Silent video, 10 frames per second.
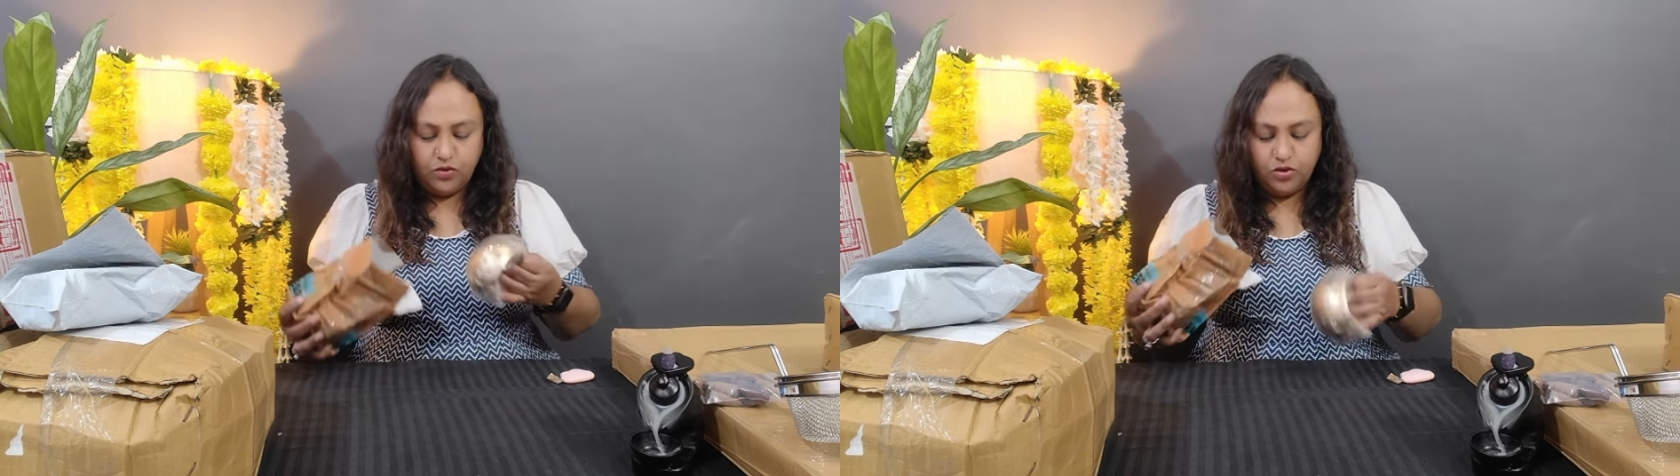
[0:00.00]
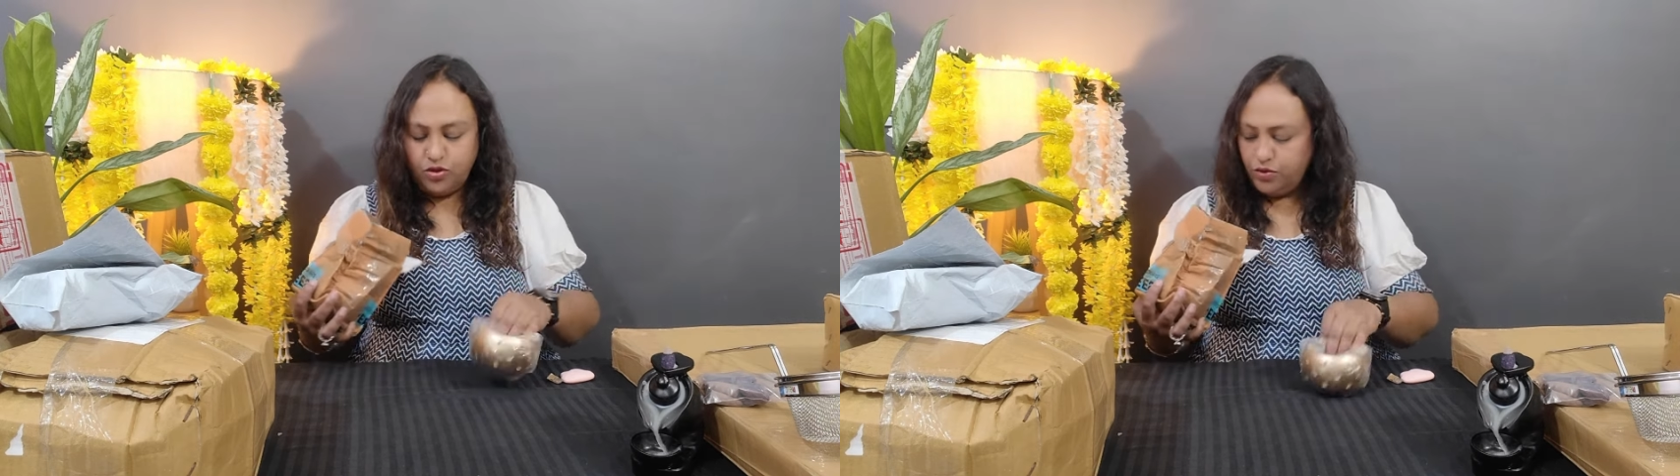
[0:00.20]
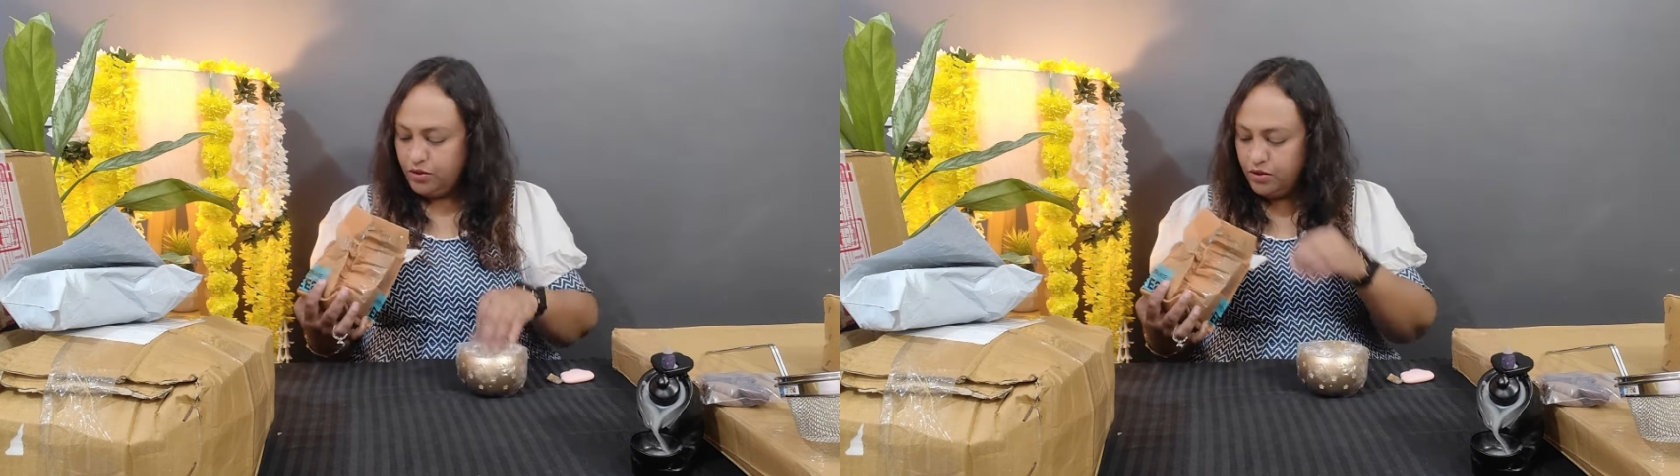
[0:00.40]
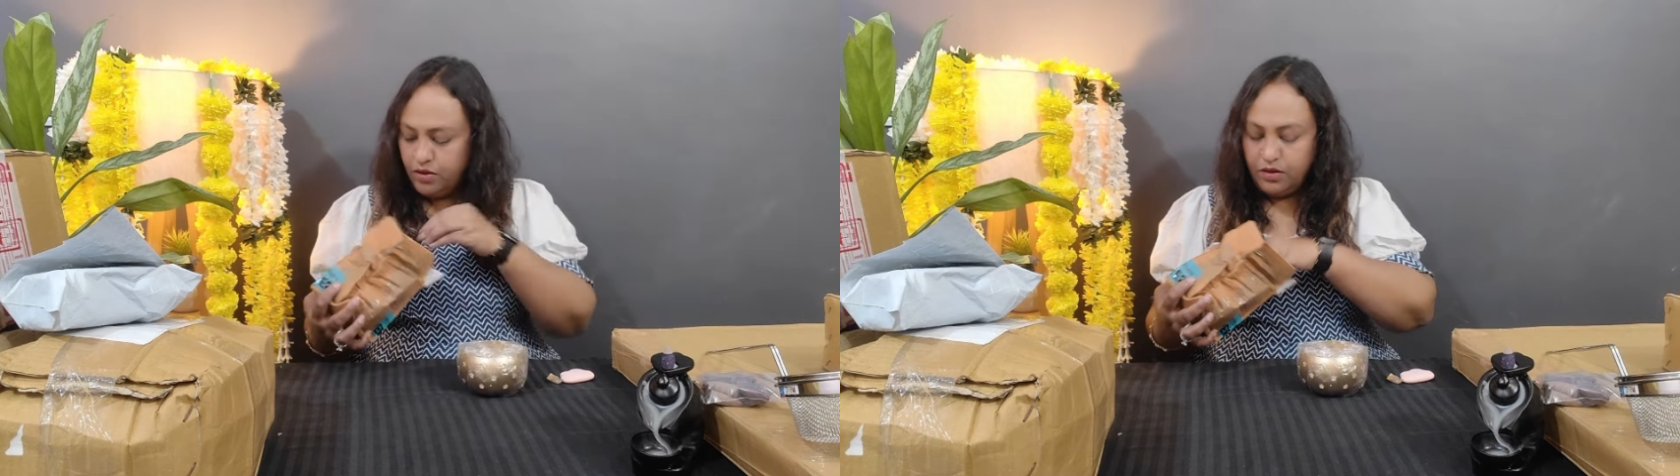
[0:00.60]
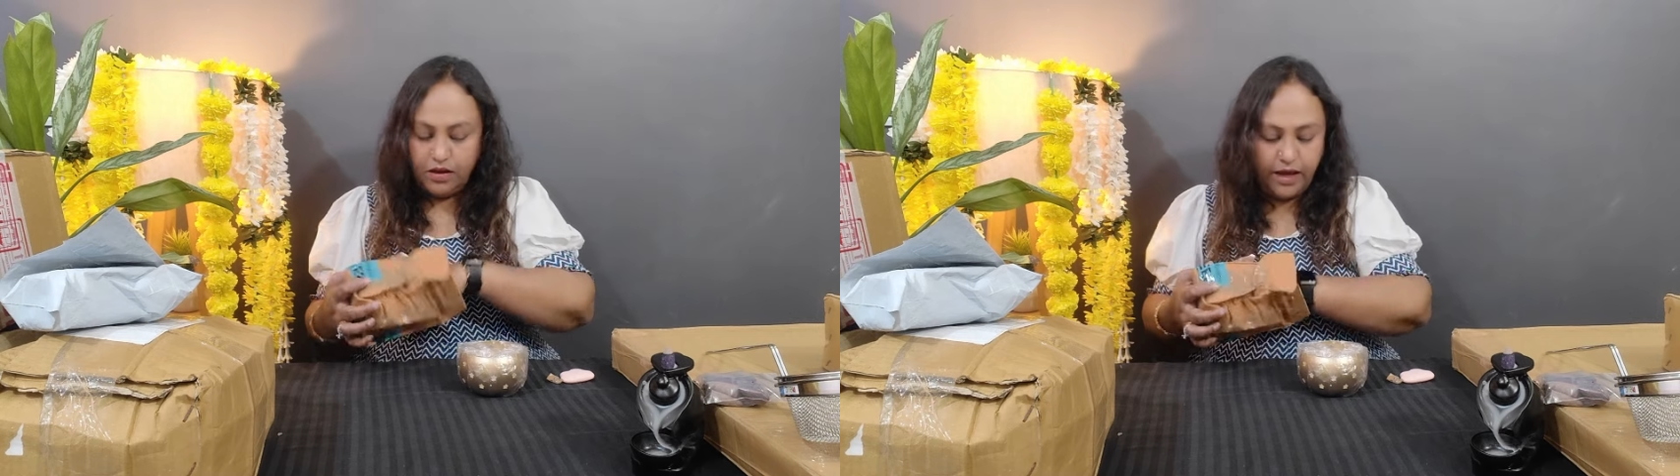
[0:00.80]
कुछ
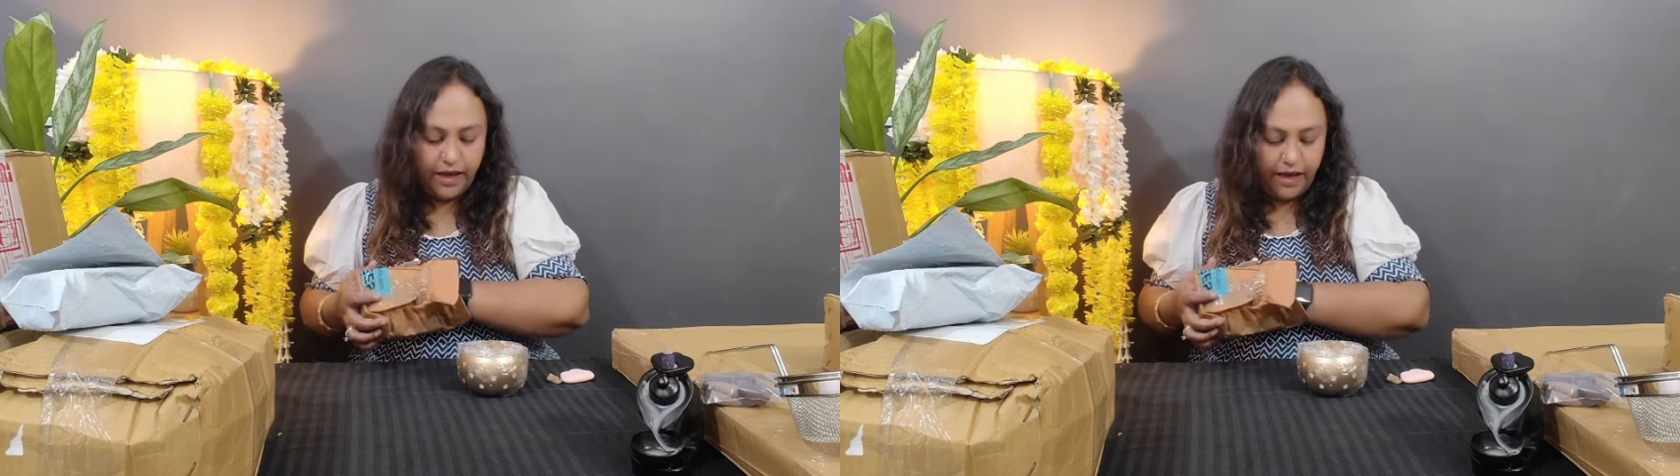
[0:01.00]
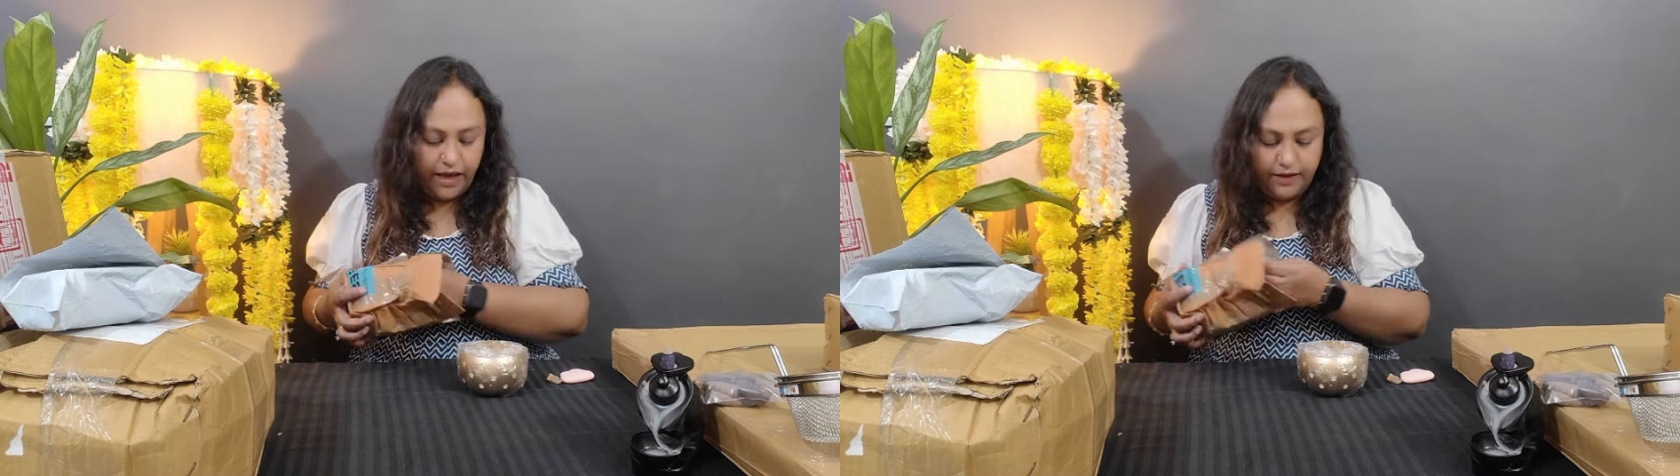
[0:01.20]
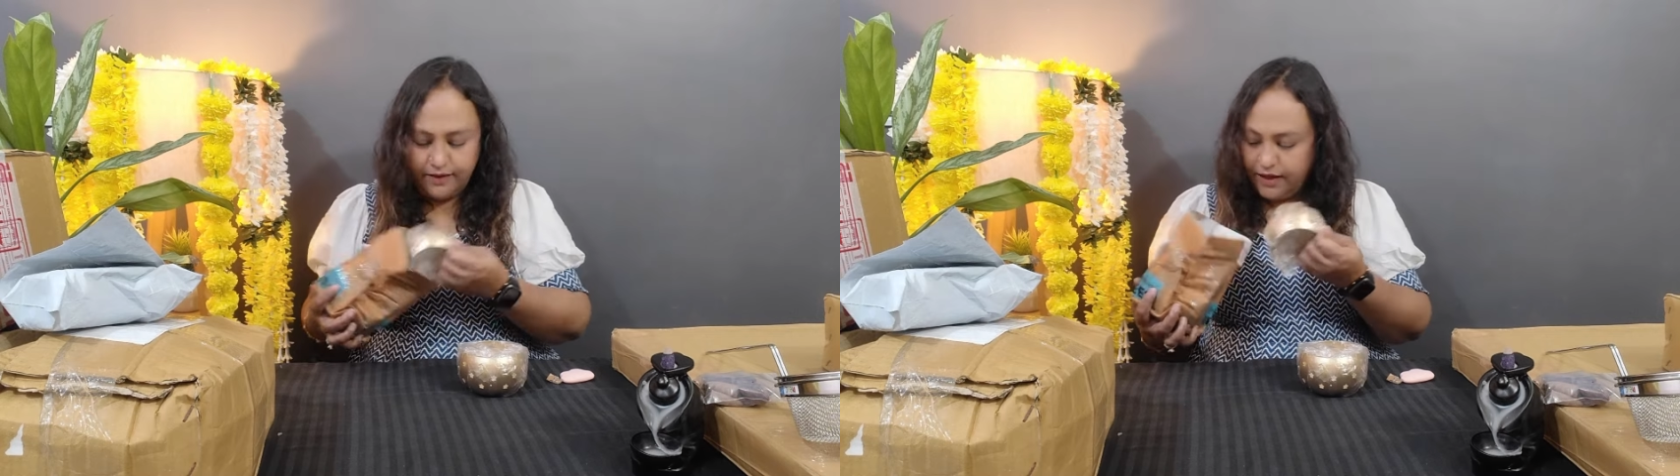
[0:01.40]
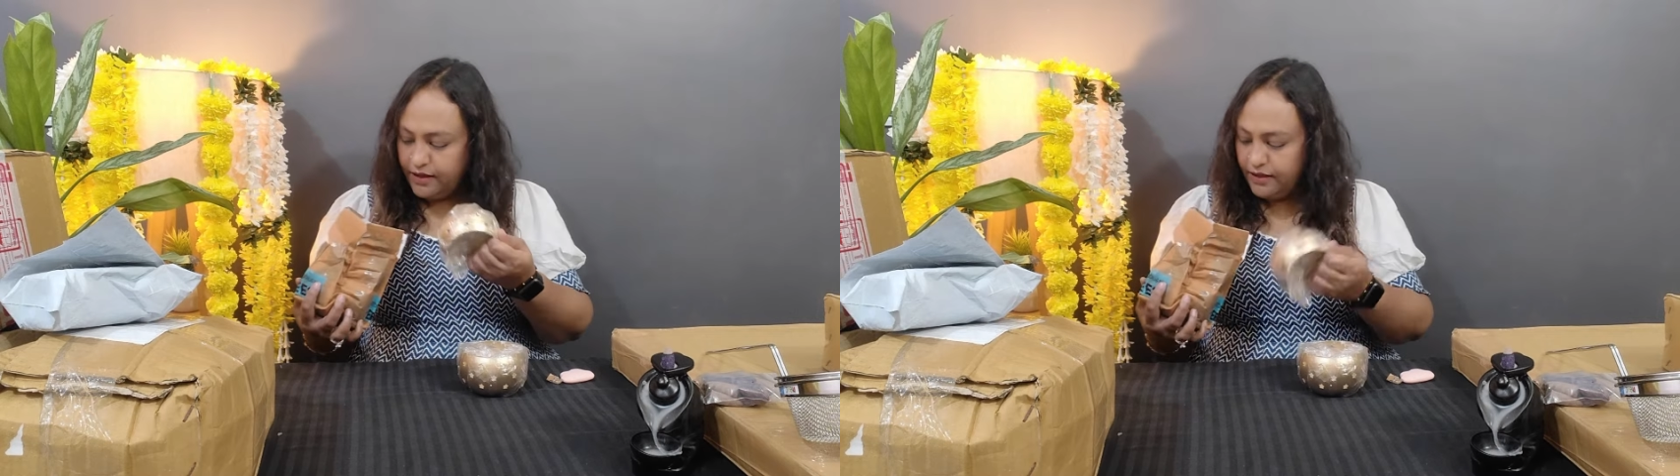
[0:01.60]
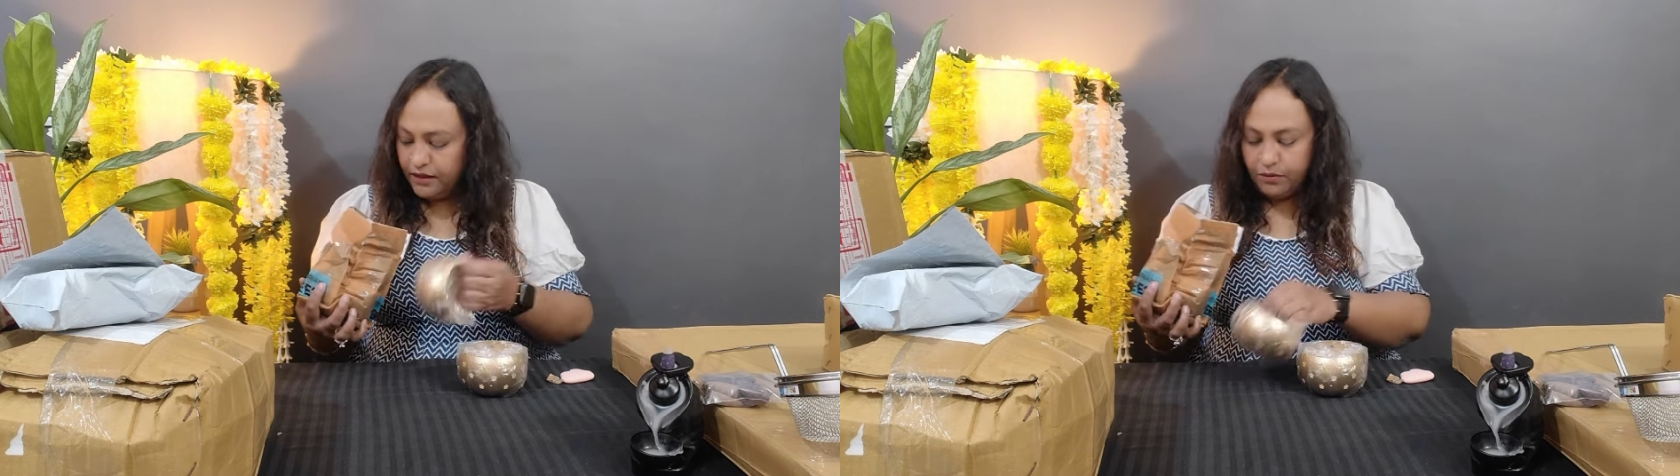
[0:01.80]
आया है इसके
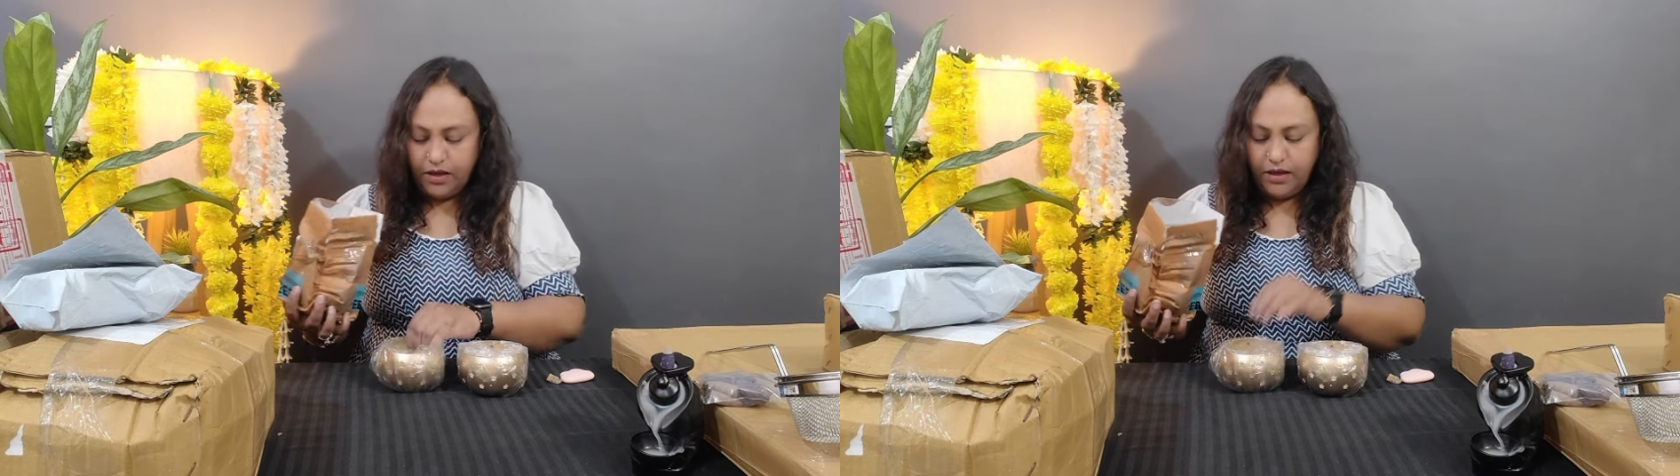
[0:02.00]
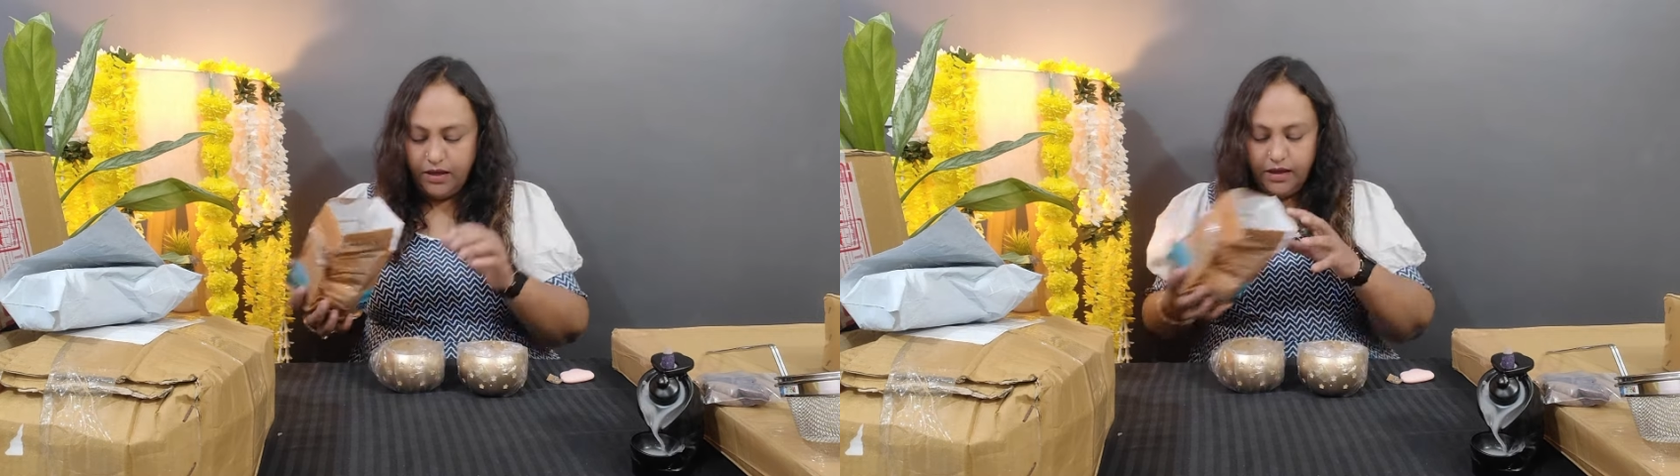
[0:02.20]
अंदर में